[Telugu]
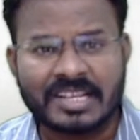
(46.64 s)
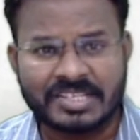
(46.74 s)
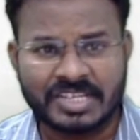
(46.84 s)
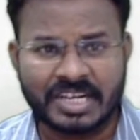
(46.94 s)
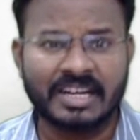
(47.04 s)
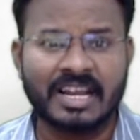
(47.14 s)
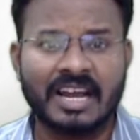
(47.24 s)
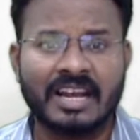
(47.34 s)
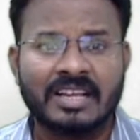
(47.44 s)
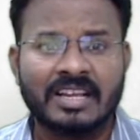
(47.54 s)
జనరల్గా
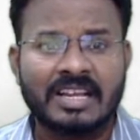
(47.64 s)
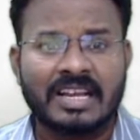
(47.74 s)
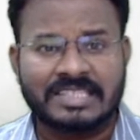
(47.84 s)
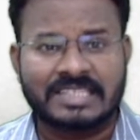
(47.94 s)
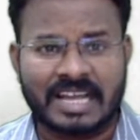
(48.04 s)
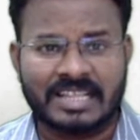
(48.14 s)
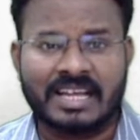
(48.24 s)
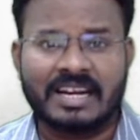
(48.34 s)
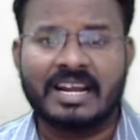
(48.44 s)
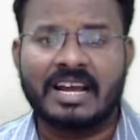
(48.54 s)

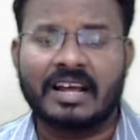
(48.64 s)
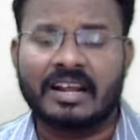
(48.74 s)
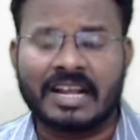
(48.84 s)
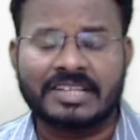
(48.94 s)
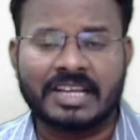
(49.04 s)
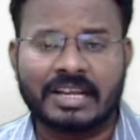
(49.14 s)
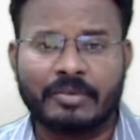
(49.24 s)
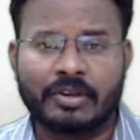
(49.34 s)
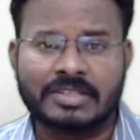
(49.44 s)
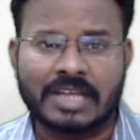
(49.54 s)
సాధారణ రాజ్యాంగం
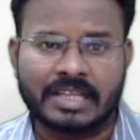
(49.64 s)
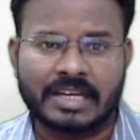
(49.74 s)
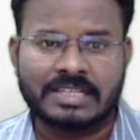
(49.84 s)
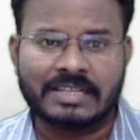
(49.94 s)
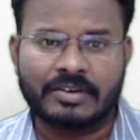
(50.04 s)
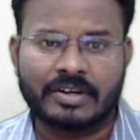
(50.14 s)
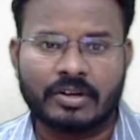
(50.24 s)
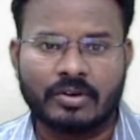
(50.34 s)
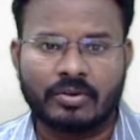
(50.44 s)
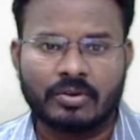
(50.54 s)
యొక్క సాధారణ
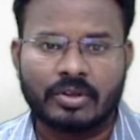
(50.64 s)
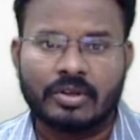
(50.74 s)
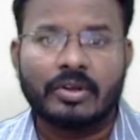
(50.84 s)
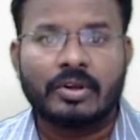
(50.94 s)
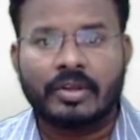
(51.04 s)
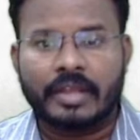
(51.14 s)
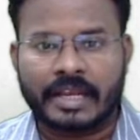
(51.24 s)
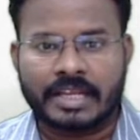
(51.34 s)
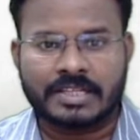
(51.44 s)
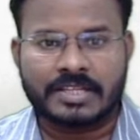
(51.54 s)
సవరణలో
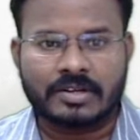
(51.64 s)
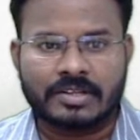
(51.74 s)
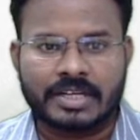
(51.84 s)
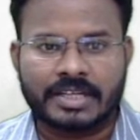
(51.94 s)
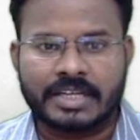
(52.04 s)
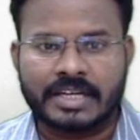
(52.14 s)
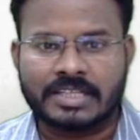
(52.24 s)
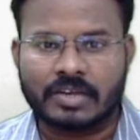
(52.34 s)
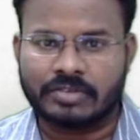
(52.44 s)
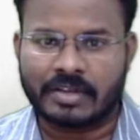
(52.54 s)
ఎక్కడి నుంచి తీసుకోవడం జరిగింది అంటే
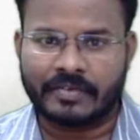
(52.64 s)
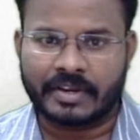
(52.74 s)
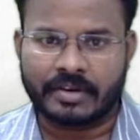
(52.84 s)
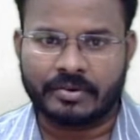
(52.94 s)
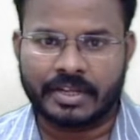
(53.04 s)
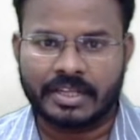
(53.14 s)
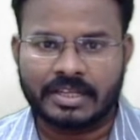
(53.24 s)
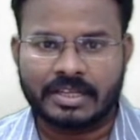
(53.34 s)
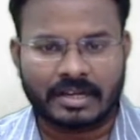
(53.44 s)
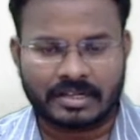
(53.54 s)
సౌత్ ఆఫ్రికా నుండి
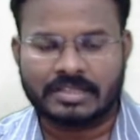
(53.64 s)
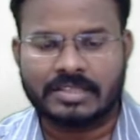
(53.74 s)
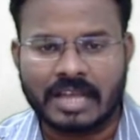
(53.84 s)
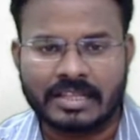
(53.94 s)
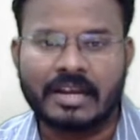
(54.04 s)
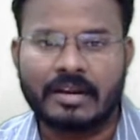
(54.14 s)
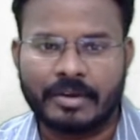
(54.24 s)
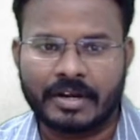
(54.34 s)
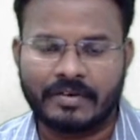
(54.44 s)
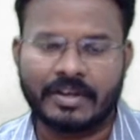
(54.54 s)

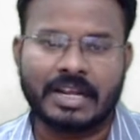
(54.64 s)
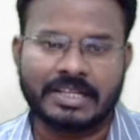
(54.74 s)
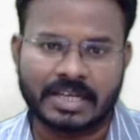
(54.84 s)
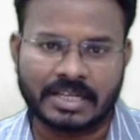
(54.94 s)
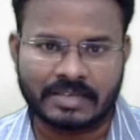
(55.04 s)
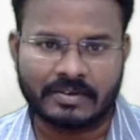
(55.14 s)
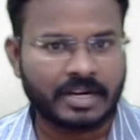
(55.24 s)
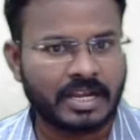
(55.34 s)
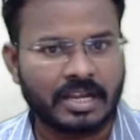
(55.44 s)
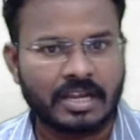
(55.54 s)
సాధారణమైనటువంటి రాజ్యాంగ
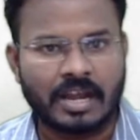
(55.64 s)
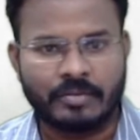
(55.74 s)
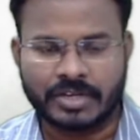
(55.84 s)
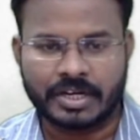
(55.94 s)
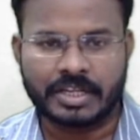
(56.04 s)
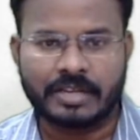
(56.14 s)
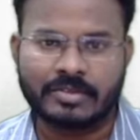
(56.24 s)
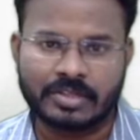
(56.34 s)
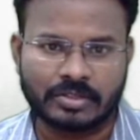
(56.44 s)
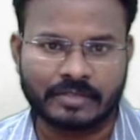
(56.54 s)
సవరణ అంశాన్ని
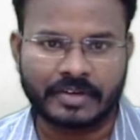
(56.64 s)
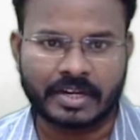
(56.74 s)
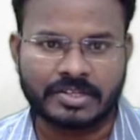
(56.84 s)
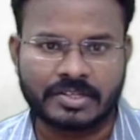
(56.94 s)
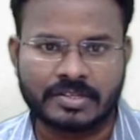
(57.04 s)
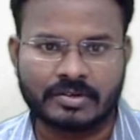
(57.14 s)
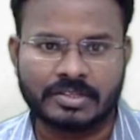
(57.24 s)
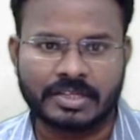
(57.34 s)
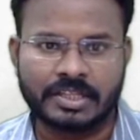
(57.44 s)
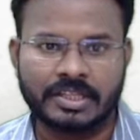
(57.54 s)
సౌత్ ఆఫ్రికా నుంచి
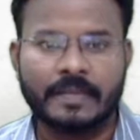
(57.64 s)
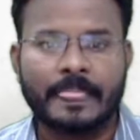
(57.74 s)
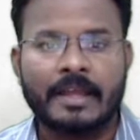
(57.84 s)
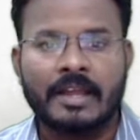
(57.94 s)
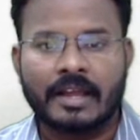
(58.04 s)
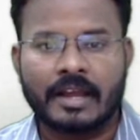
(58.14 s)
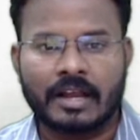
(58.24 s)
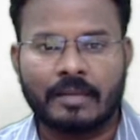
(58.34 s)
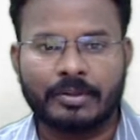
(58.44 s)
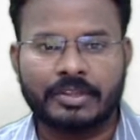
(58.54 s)
తీసుకోవడం జరిగింది
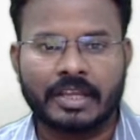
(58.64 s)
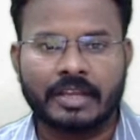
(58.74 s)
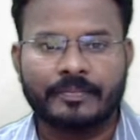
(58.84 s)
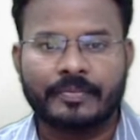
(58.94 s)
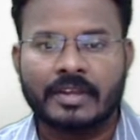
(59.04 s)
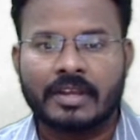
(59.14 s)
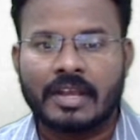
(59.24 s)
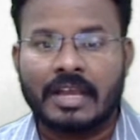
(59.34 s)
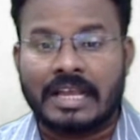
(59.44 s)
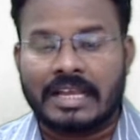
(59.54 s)
కాకపోతే
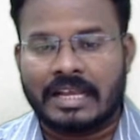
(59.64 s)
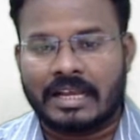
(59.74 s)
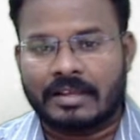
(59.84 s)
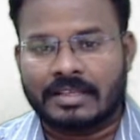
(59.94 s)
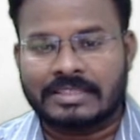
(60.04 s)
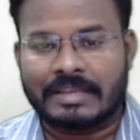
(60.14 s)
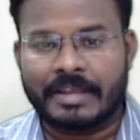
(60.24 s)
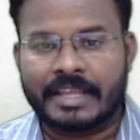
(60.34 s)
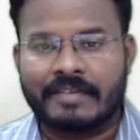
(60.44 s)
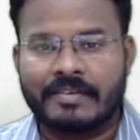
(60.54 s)

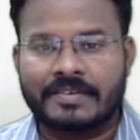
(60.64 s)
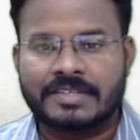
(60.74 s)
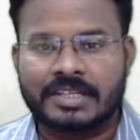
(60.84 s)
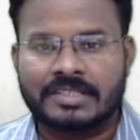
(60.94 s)
సమైక్య వ్యవస్థకు